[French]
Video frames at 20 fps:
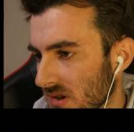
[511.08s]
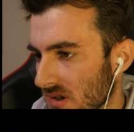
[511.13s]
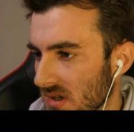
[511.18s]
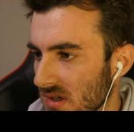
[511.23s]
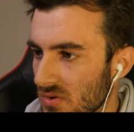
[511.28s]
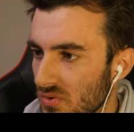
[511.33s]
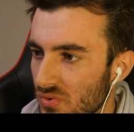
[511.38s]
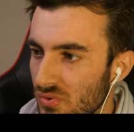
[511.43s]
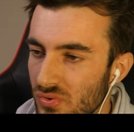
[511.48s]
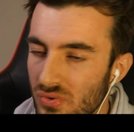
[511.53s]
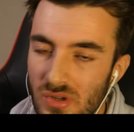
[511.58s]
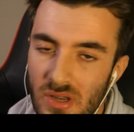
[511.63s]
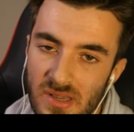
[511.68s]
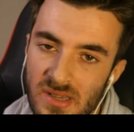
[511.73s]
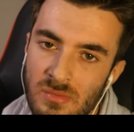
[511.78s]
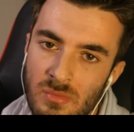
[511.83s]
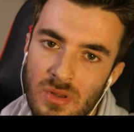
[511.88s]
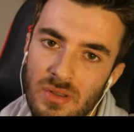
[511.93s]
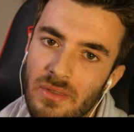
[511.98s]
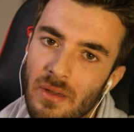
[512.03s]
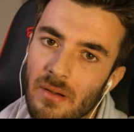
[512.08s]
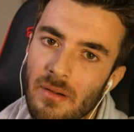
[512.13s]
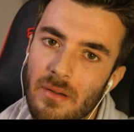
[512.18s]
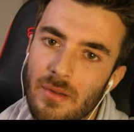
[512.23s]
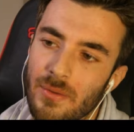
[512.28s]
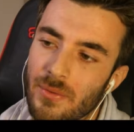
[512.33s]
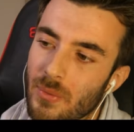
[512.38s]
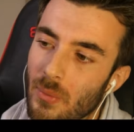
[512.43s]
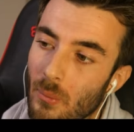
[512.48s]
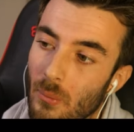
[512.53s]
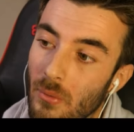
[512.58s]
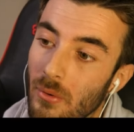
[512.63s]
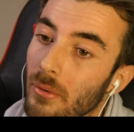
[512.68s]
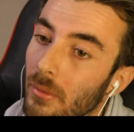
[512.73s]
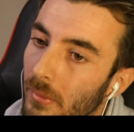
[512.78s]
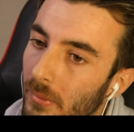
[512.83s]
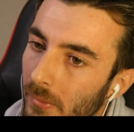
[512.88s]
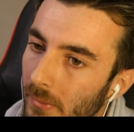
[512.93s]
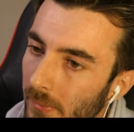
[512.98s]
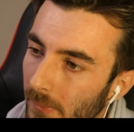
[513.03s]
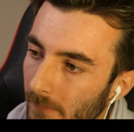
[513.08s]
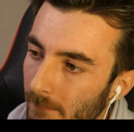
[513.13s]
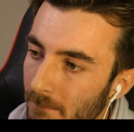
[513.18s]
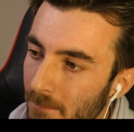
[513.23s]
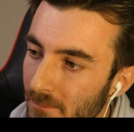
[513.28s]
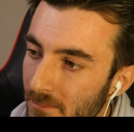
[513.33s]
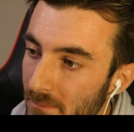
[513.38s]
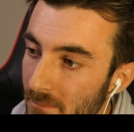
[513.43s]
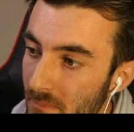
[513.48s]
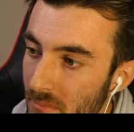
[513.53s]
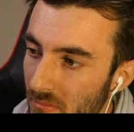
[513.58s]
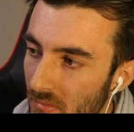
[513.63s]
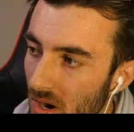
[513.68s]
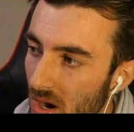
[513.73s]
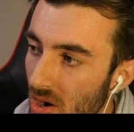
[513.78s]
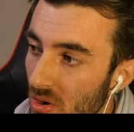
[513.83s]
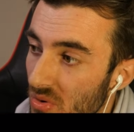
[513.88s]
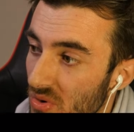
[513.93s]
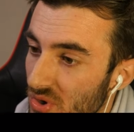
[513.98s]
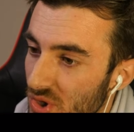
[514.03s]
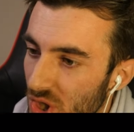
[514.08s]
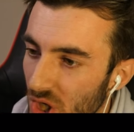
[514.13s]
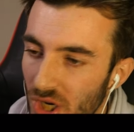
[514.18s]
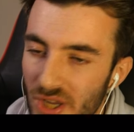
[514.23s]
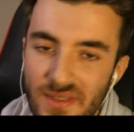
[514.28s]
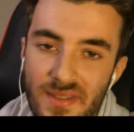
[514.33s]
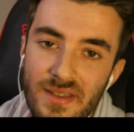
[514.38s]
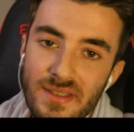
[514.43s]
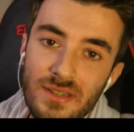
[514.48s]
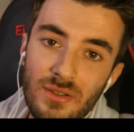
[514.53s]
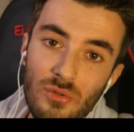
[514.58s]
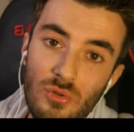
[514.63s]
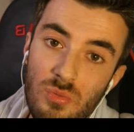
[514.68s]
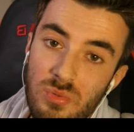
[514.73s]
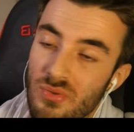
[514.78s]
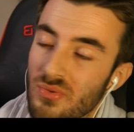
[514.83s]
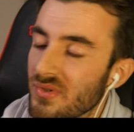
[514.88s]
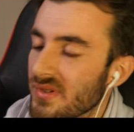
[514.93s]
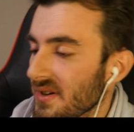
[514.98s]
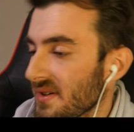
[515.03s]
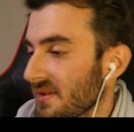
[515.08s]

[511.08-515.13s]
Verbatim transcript: c'est du quasi-méta. Donc, euh, bah ouais, j'ai rien à dire de plus,